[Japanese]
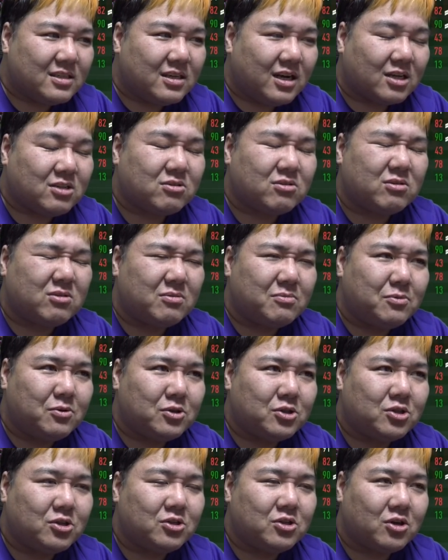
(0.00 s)
あとも
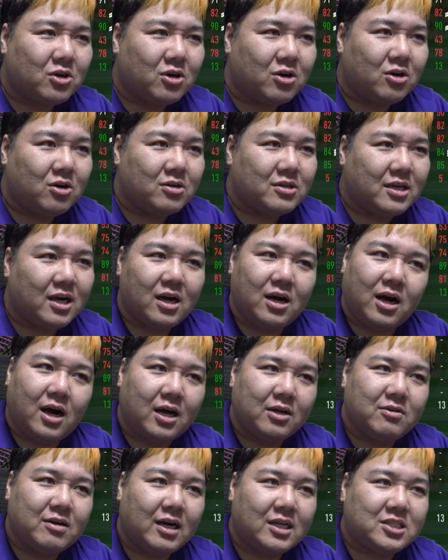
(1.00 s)
う一人の、いや、
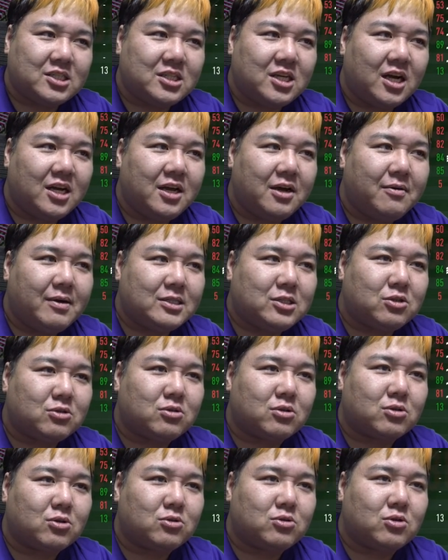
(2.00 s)
あの足早はちょっ
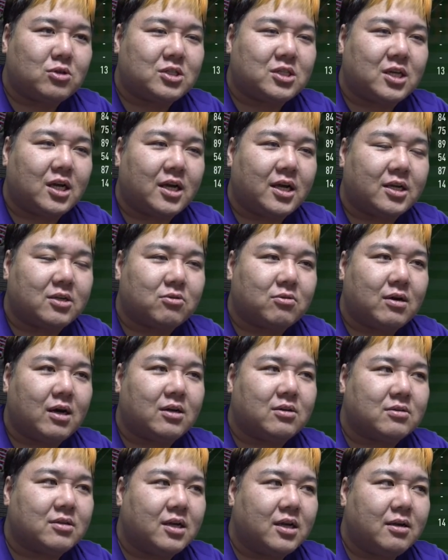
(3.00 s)
と取っときたいとこ
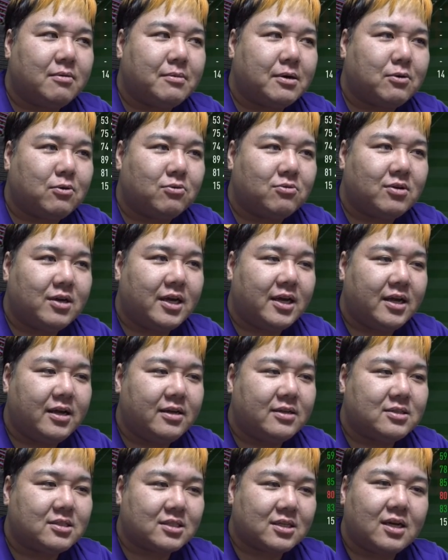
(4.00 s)
あるね。まあ、この辺
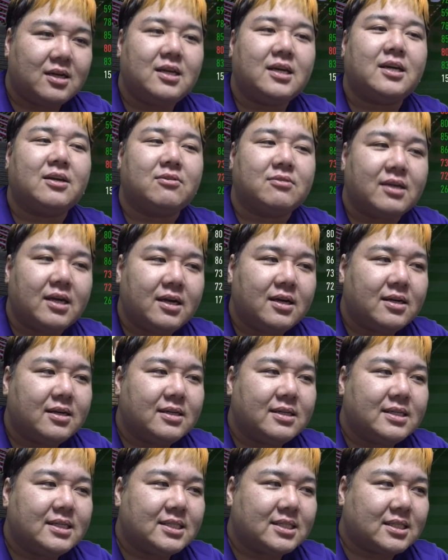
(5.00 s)
使わないけどね。
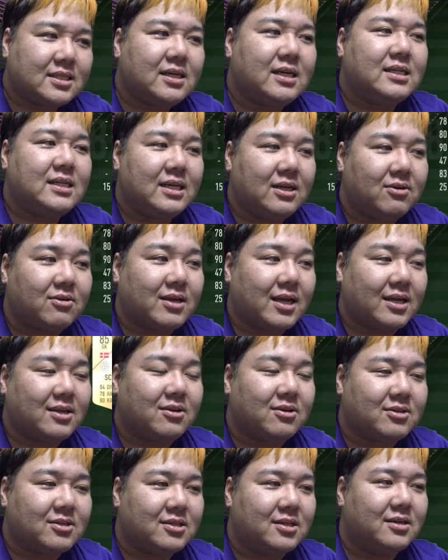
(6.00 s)
使わないのは結
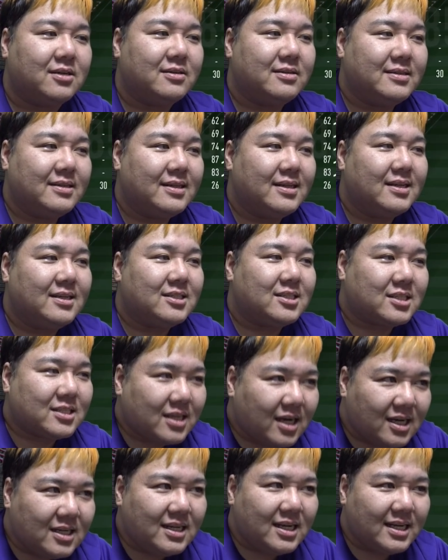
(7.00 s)
局
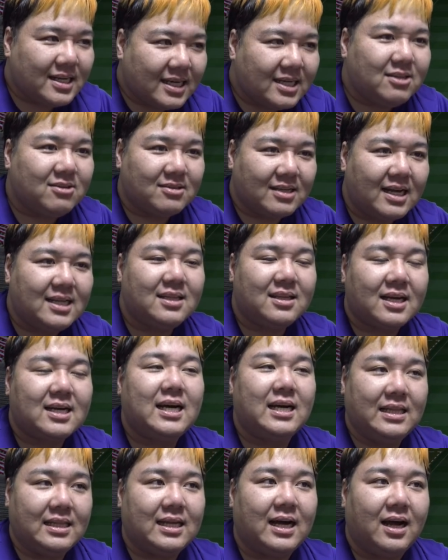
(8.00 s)
使わないけど、なんだ
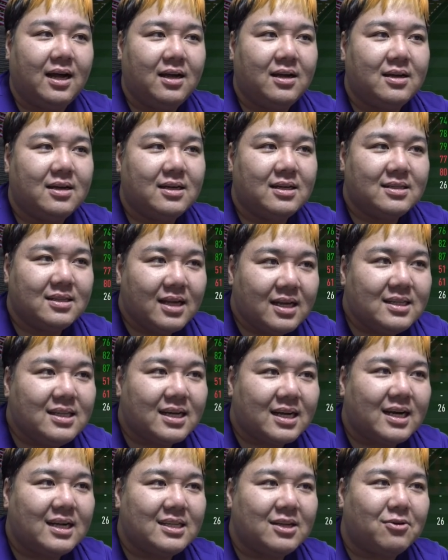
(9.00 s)
かんだなん
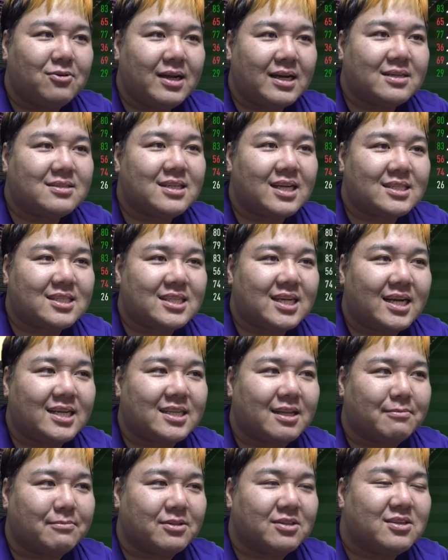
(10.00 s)
だかんだお役立ち
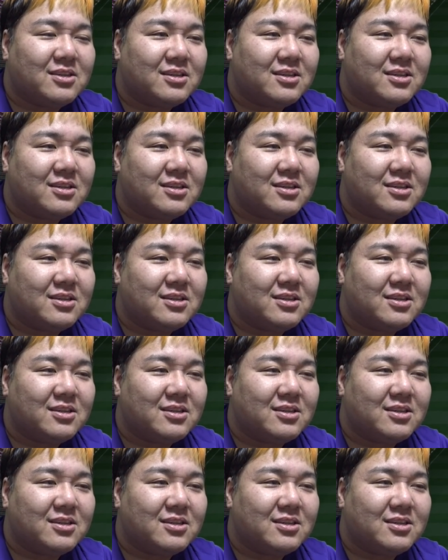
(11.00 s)
アイテム。